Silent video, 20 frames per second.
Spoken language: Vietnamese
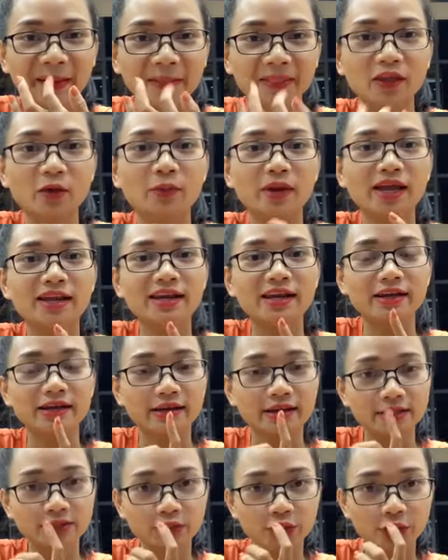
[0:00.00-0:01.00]
Tổng kết lại cái
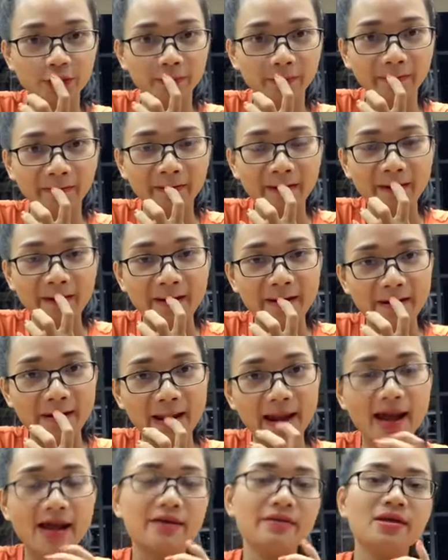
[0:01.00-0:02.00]
livestream
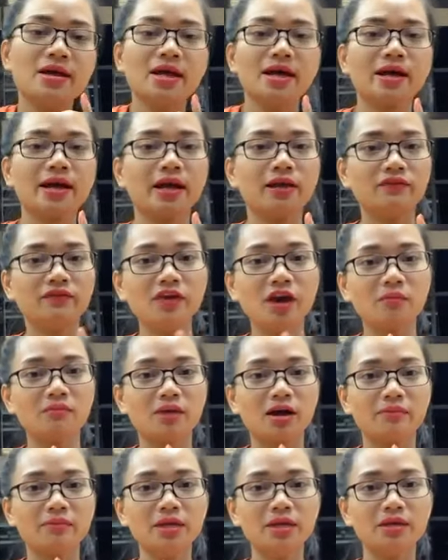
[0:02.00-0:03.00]
là cái việc
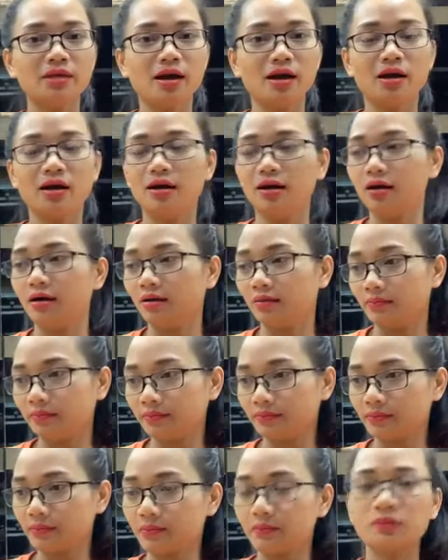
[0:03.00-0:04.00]
mà
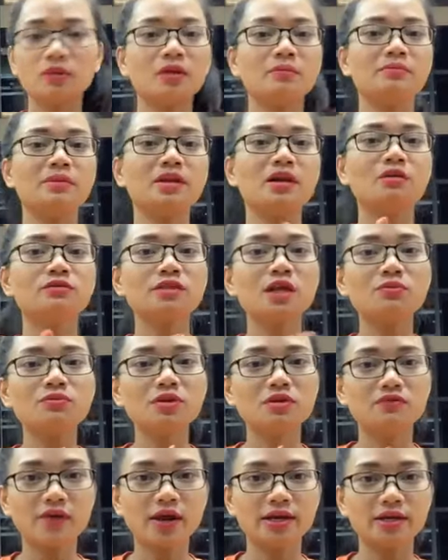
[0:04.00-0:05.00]
bị đau sóc
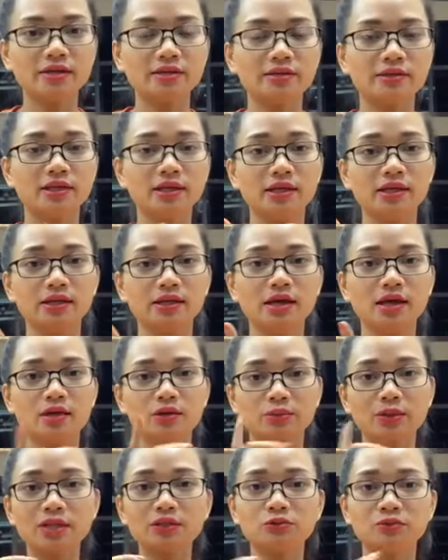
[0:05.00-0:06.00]
như vậy thì
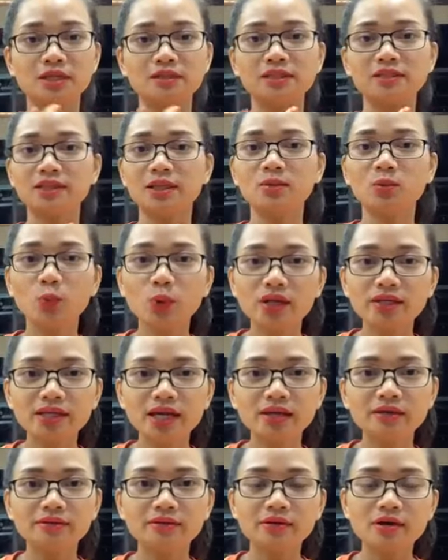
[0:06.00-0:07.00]
chúng ta sẽ tìm nguyên
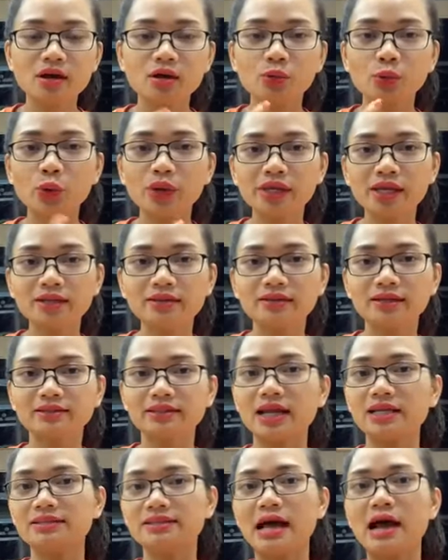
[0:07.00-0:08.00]
nhân. Nguyên nhân là
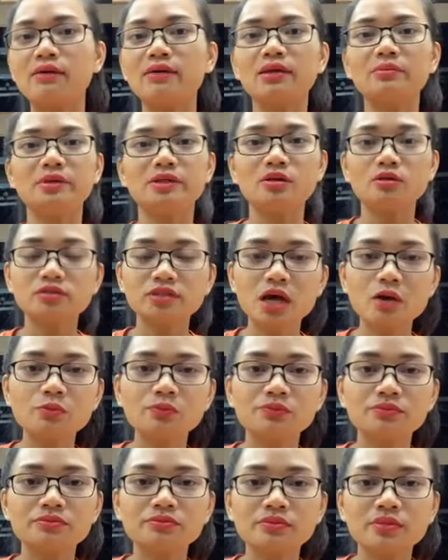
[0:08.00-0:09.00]
tại sao lại bị đau
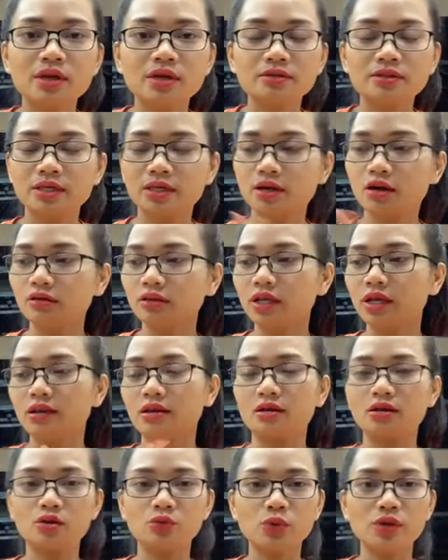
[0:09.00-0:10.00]
sóc thì có thể là
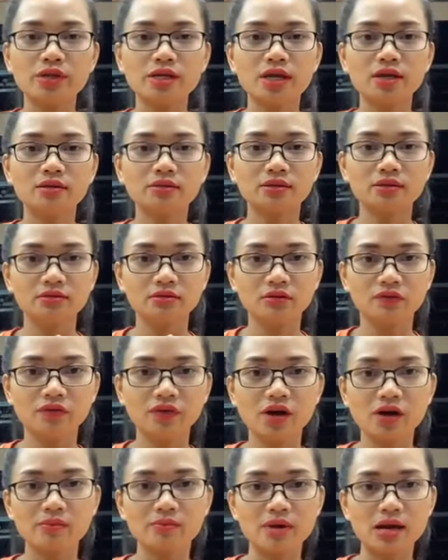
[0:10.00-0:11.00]
có nguyên nhân từ
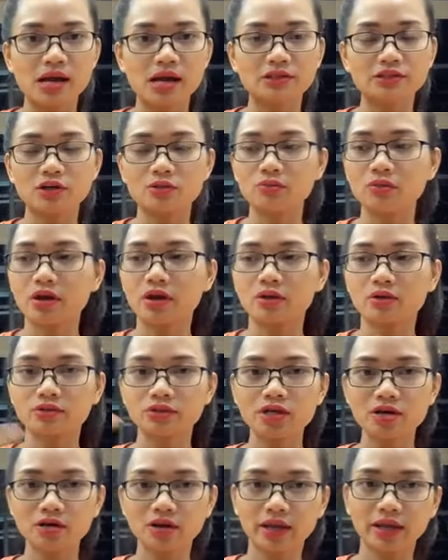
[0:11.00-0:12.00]
việc mà trong
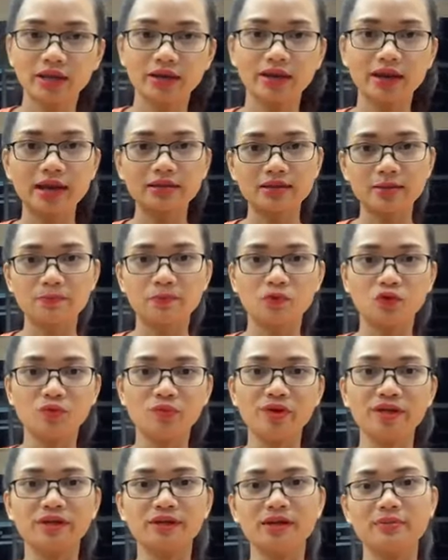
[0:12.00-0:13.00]
trước cái ca tập của
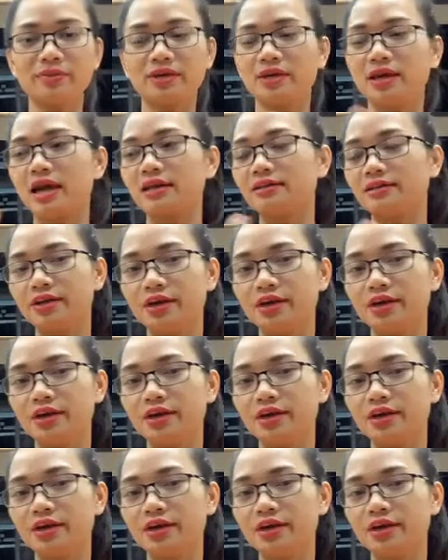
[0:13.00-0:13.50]
mình là mình ăn